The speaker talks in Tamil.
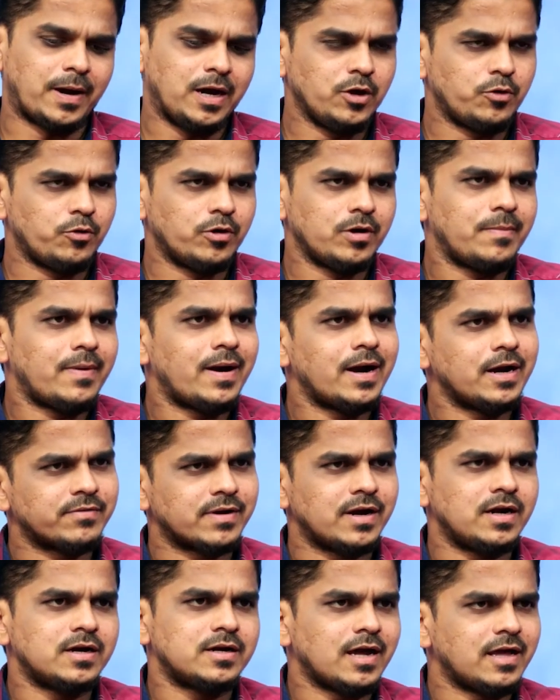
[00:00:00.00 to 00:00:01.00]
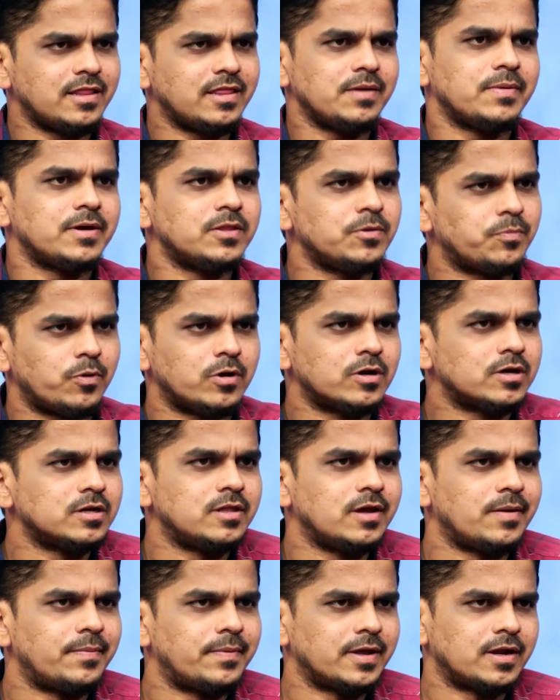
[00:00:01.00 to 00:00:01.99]
பள்ளிக்கூட மாணவர்கள்ட்ட அதிகமாக இது
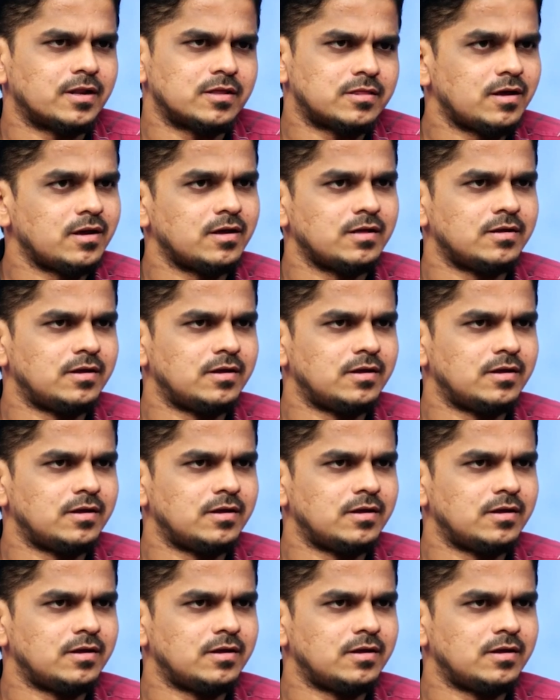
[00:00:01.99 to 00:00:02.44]
புழங்குது அப்படிங்கிறது தான்